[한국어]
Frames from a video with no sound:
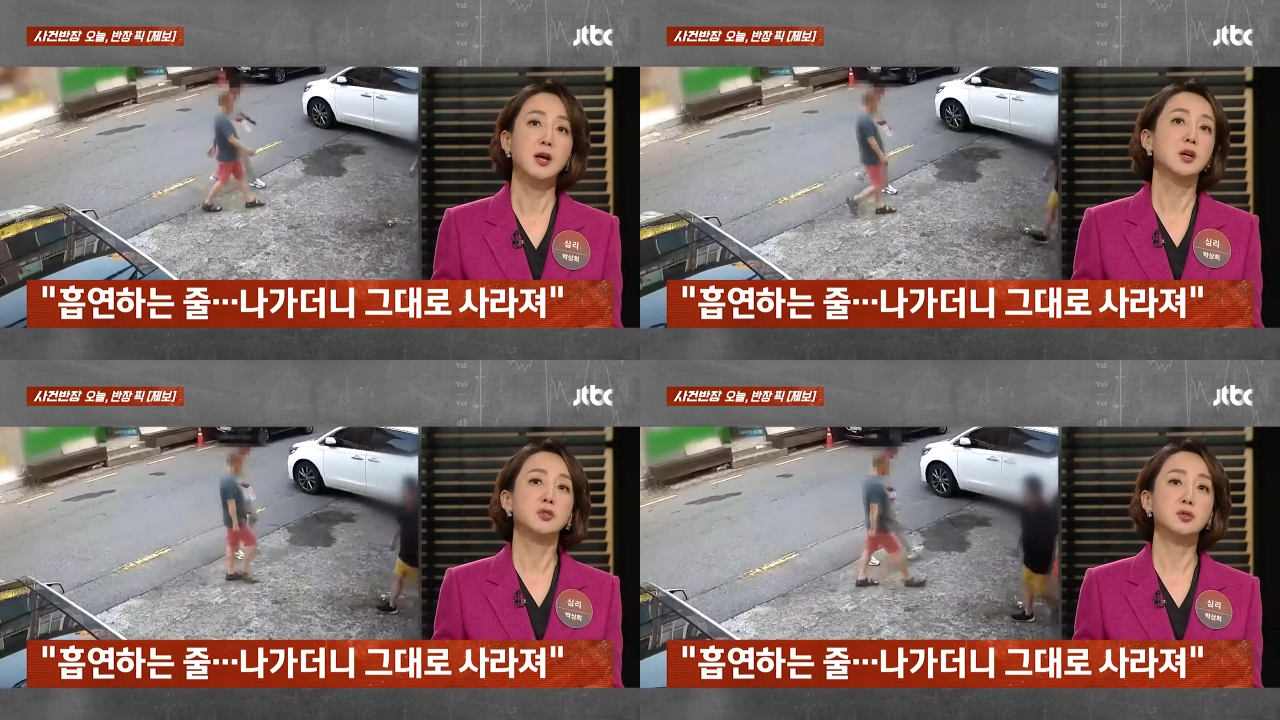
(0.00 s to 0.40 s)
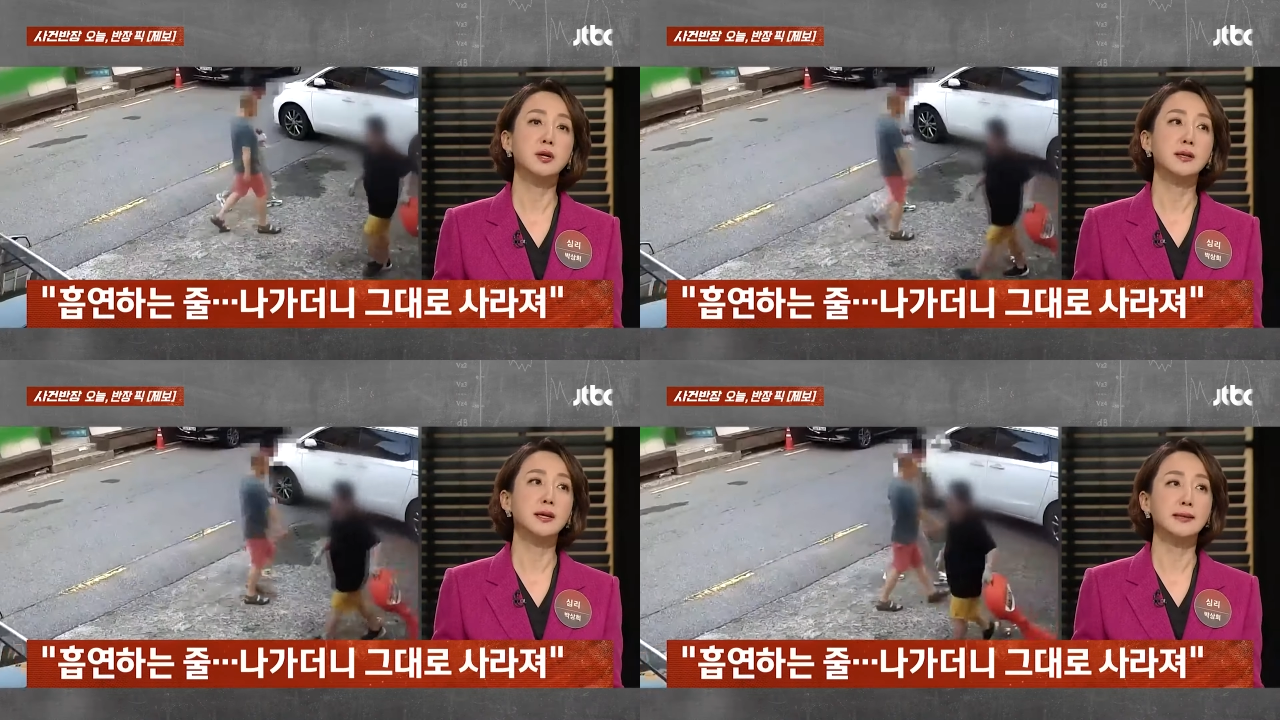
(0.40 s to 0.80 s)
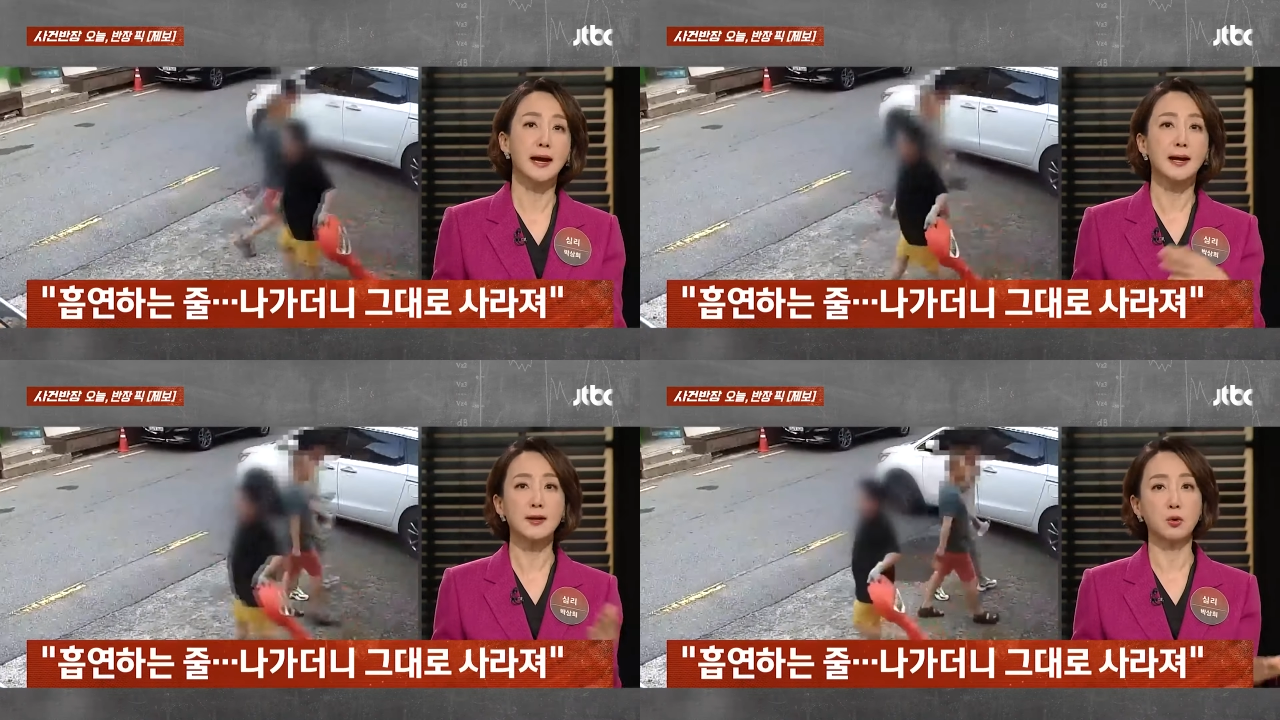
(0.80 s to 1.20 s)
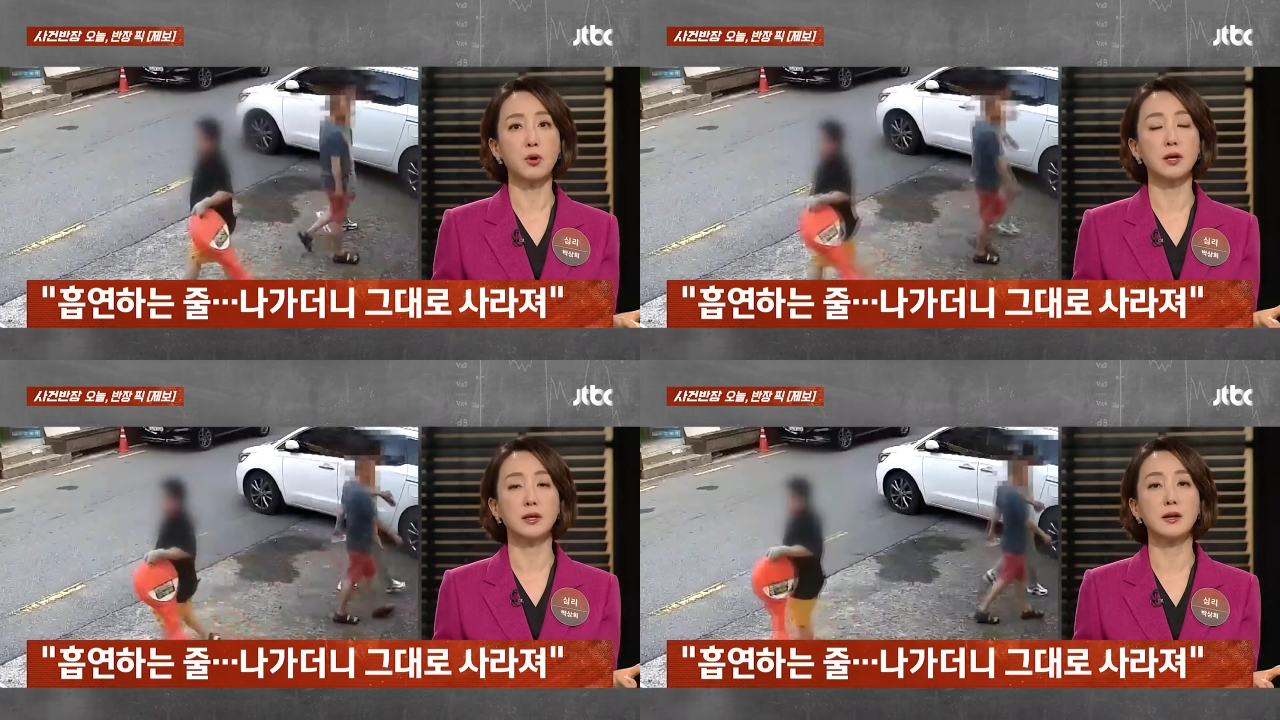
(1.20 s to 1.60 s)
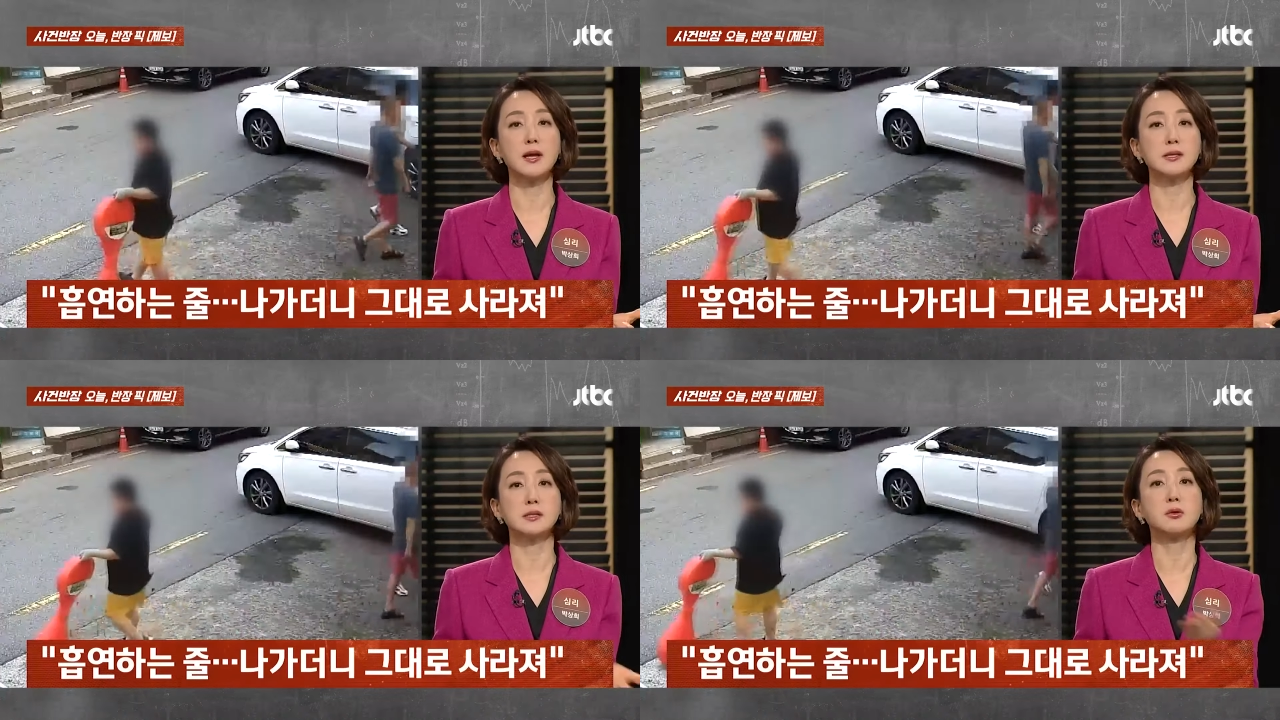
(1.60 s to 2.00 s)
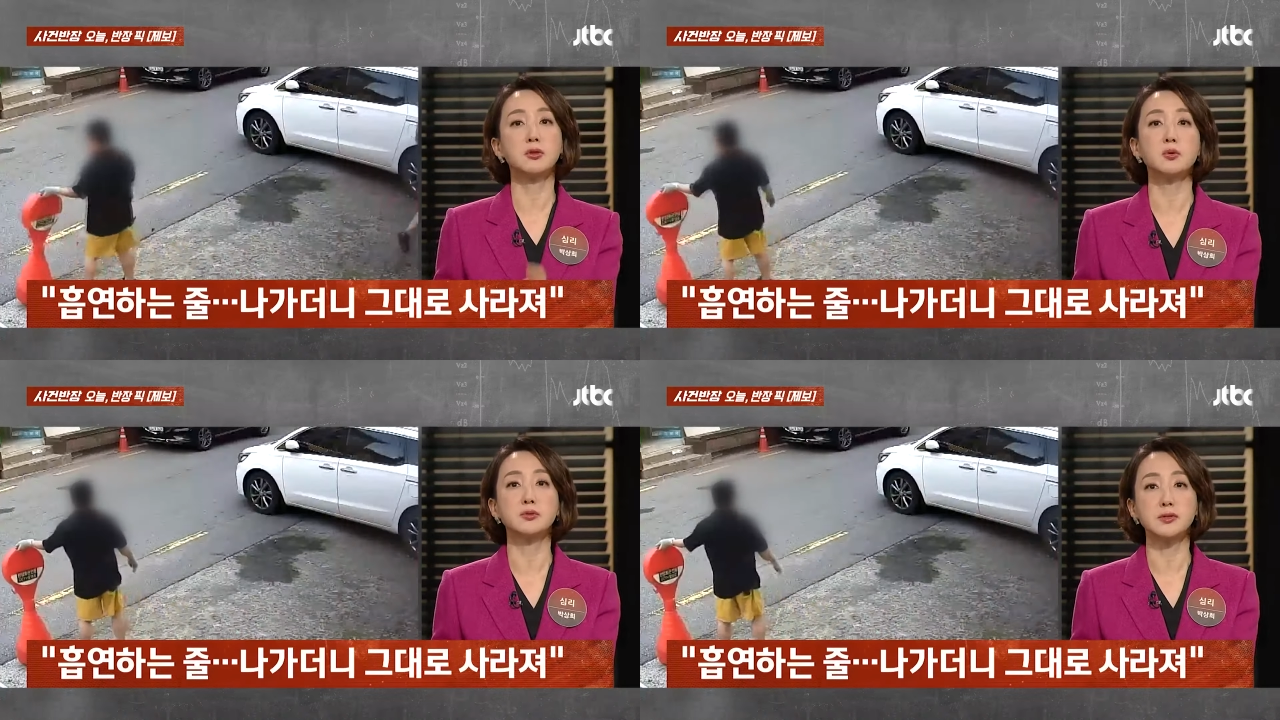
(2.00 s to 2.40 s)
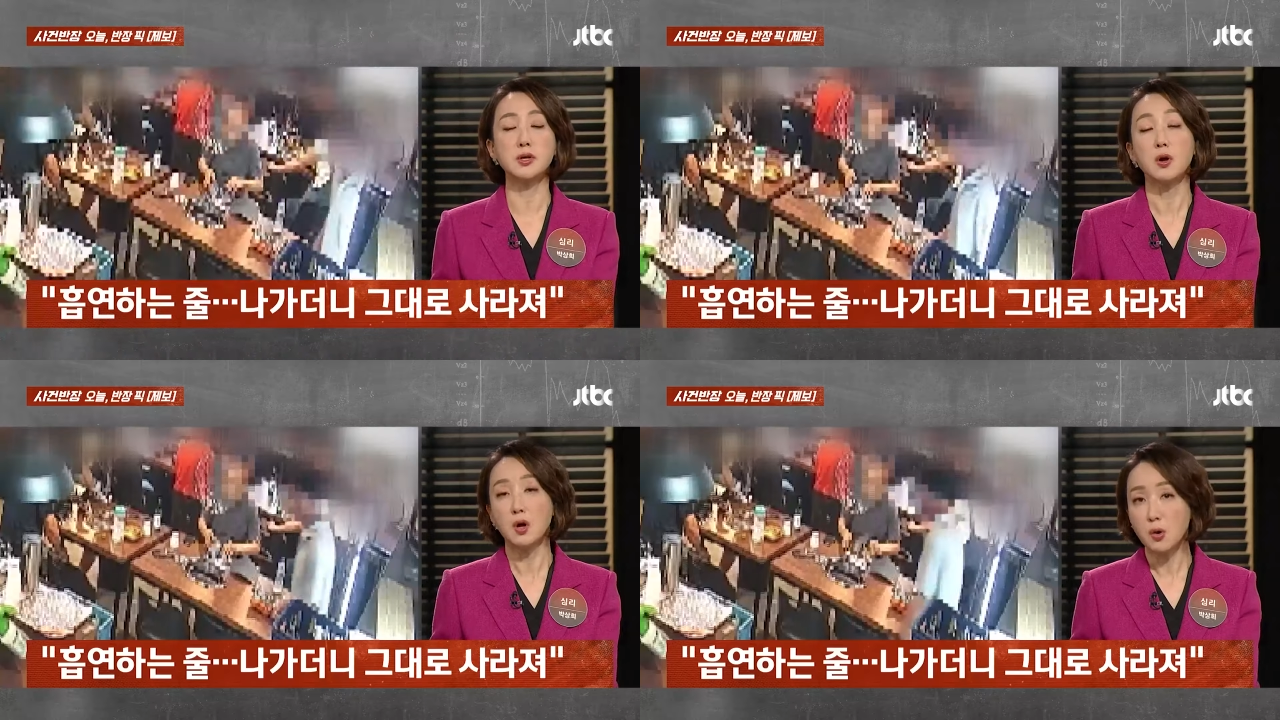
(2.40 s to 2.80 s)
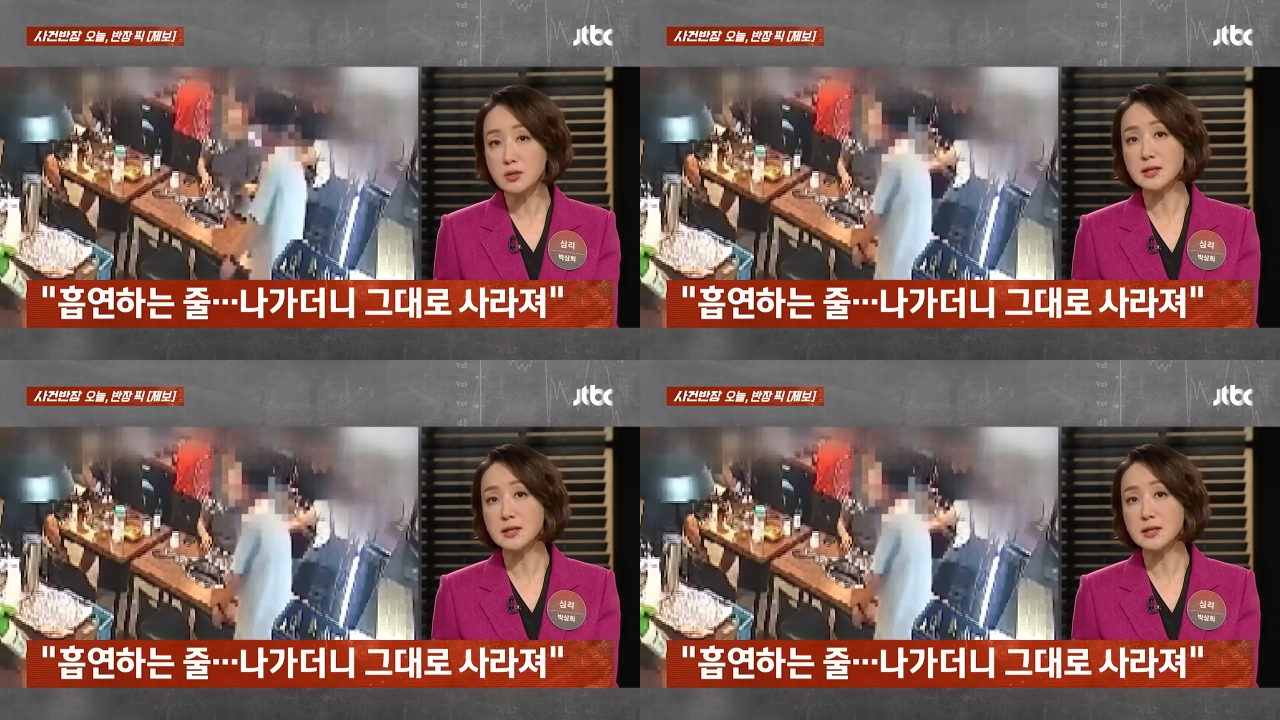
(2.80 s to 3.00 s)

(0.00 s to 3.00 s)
중간에 나가려고 하길래 직원이 오셔서 혹시